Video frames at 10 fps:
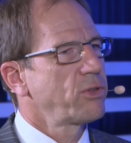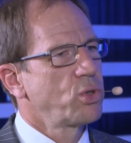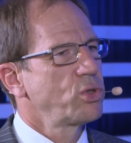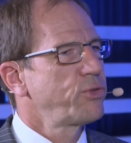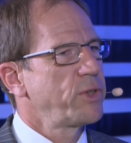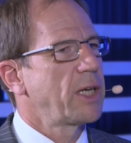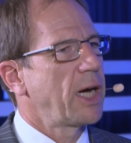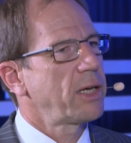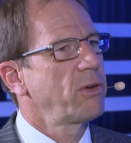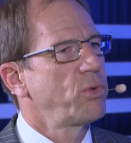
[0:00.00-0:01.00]
So und so viele
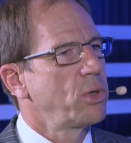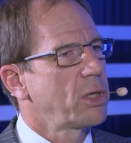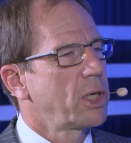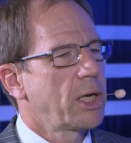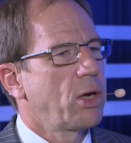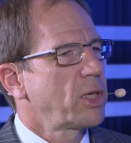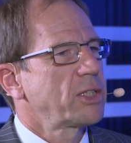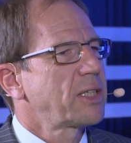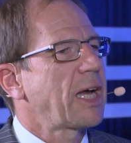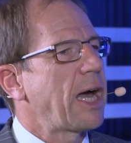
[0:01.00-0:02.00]
Daten wurden geklaut,
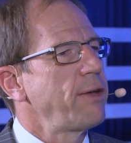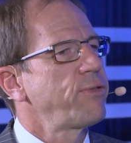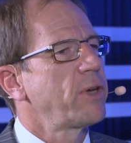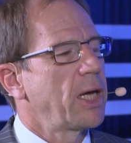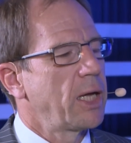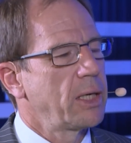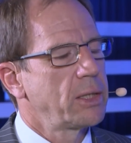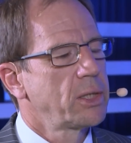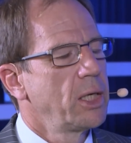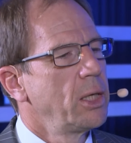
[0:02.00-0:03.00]
das greift er nicht.